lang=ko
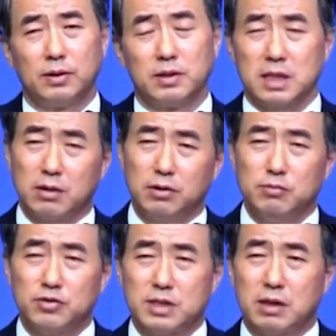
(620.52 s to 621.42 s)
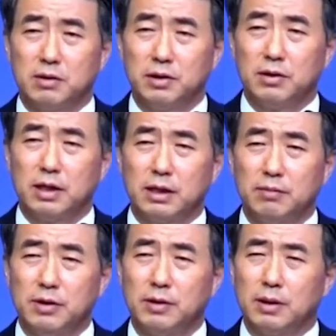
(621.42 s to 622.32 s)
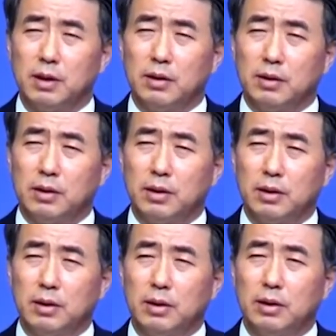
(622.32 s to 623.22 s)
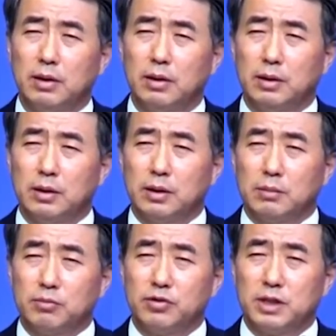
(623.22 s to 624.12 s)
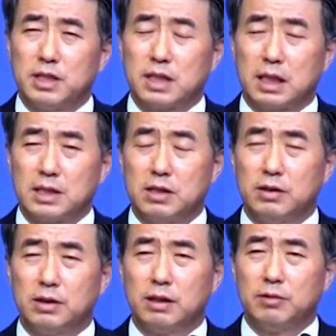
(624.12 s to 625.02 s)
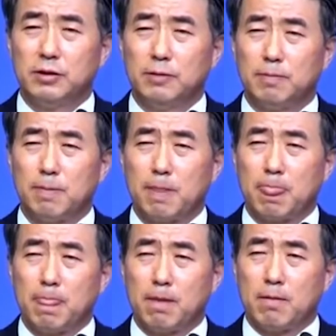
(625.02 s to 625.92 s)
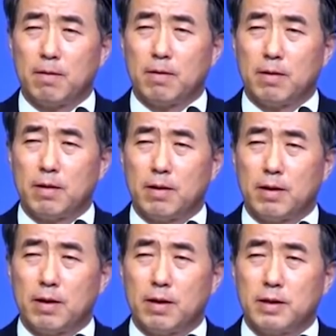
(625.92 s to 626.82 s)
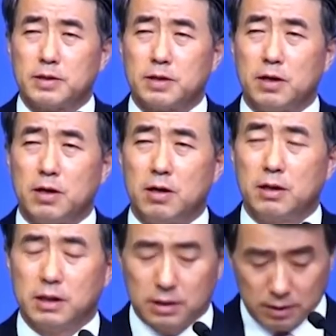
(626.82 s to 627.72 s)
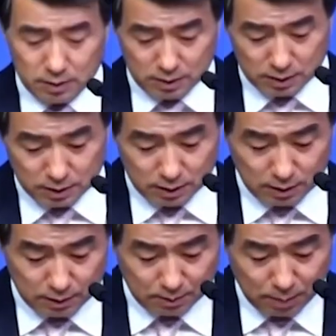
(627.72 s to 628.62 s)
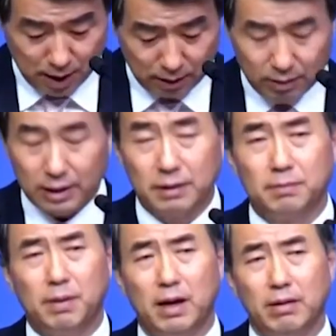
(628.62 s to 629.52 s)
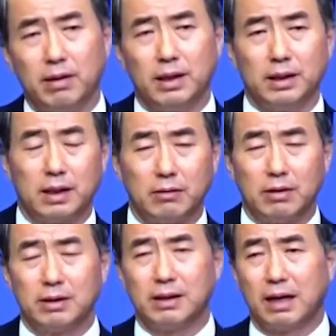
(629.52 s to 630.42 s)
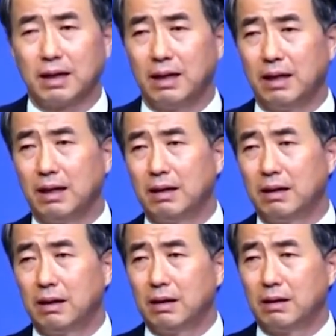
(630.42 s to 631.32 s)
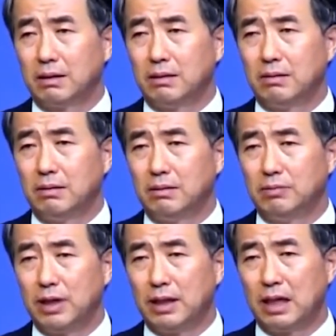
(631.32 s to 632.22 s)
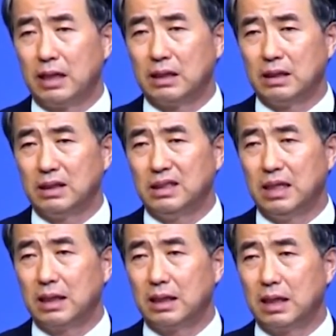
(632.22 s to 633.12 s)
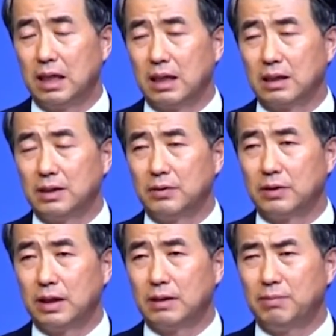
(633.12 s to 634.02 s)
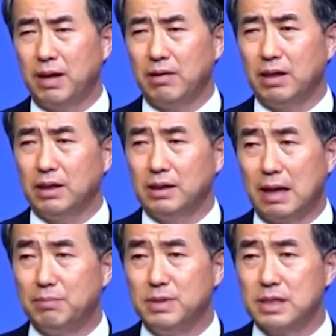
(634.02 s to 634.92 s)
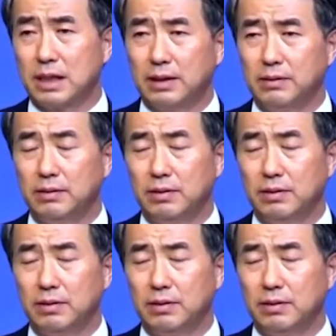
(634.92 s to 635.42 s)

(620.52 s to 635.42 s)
그 사건이 무슨 사건이 일어났냐면, 어, 무슨 기사가 실렸냐면은, 에, 저기 그, 어, 파라과이, 파라과이라고 하는 나라에 그 어느 분에 대한 이야기가 기록되어 있는데 파라가 있는 남미잖아요.